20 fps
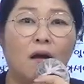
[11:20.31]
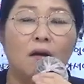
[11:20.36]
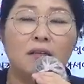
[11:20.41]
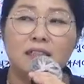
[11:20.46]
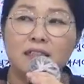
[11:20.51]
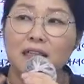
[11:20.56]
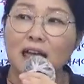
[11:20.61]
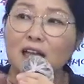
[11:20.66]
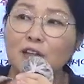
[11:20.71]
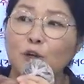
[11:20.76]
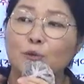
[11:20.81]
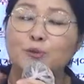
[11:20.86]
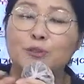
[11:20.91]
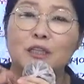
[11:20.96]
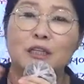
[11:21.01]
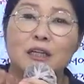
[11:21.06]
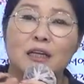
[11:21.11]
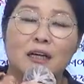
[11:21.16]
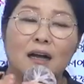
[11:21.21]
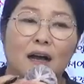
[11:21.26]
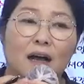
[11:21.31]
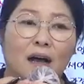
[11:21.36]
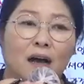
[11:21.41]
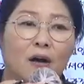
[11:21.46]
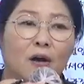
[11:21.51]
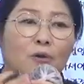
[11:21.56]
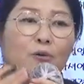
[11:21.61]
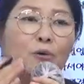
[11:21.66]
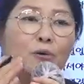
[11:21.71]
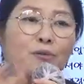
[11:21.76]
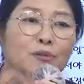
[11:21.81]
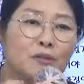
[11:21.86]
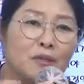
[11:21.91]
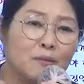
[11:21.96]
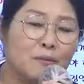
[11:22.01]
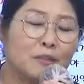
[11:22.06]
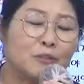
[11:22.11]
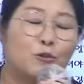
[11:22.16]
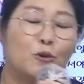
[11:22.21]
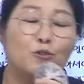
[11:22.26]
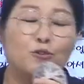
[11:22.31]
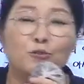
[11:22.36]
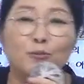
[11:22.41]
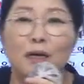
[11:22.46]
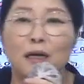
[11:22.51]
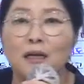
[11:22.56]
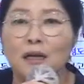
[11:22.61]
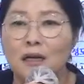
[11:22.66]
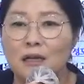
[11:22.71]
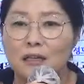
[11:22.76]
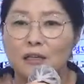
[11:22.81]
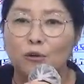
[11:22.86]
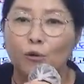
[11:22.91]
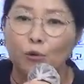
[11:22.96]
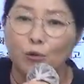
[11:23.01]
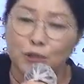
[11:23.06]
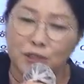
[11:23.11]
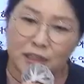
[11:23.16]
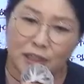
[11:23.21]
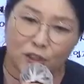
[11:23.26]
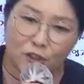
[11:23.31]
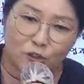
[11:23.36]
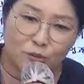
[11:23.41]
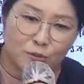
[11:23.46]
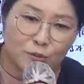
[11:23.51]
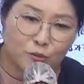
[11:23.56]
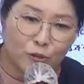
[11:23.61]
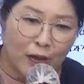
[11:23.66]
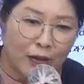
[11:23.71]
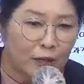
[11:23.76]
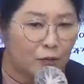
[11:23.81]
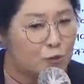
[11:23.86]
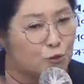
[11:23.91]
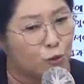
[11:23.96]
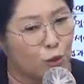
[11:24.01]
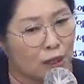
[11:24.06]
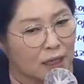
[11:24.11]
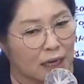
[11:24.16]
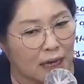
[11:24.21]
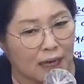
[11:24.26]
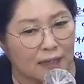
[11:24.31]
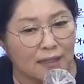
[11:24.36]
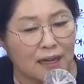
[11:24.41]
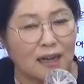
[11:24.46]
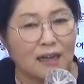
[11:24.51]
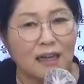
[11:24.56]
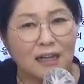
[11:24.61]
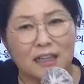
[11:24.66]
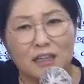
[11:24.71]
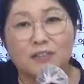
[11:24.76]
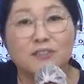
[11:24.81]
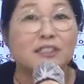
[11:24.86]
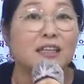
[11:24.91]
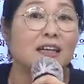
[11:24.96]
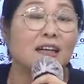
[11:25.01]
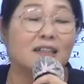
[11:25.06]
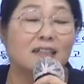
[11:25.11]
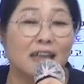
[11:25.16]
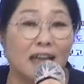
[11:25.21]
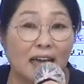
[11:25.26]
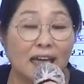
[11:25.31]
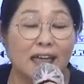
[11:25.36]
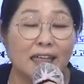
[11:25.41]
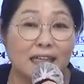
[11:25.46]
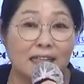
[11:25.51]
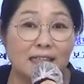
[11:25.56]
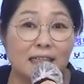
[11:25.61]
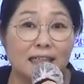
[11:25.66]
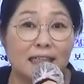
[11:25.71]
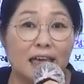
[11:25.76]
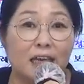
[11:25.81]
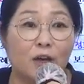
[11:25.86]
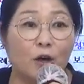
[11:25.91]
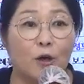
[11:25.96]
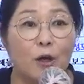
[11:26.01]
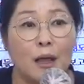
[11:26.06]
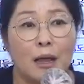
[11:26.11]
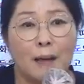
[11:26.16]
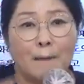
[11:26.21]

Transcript: 시간이 없으니까 어유 어떻게 막 저도 막 이거 고치라 그러면 과연 소화가 가능할까 이런 생각을 하게 되잖아요.